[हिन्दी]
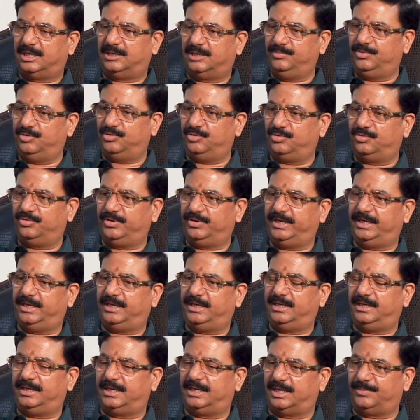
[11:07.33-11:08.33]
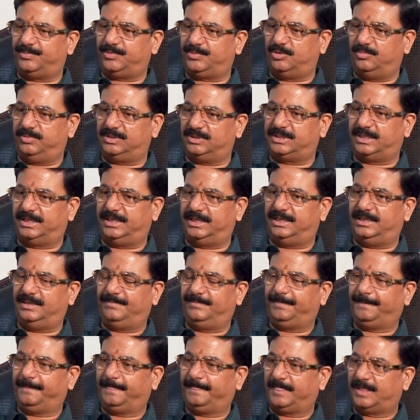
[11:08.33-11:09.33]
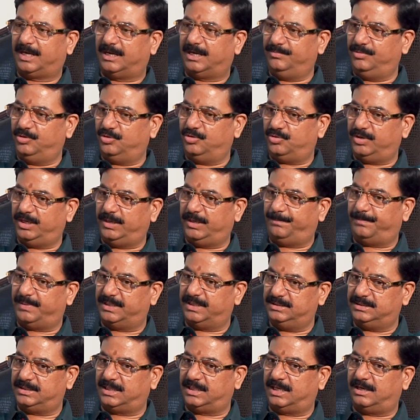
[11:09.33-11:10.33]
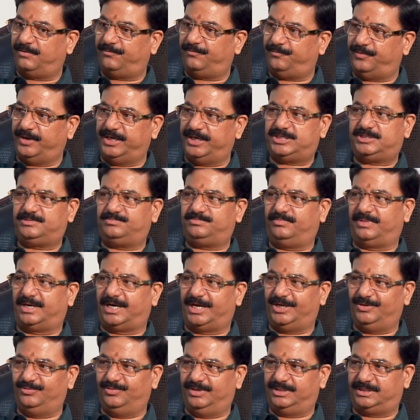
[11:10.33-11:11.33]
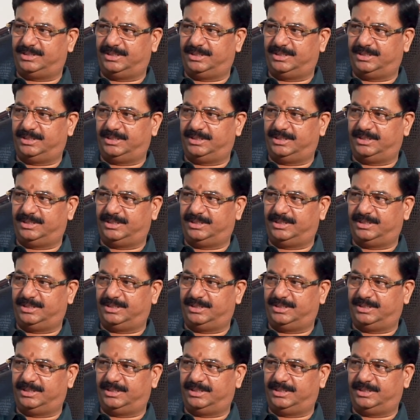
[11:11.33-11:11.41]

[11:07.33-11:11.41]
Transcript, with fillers: हम लोगों ने आपको बताएं हम लोगों ने पंद्रह फ्रिज मंगाए हुए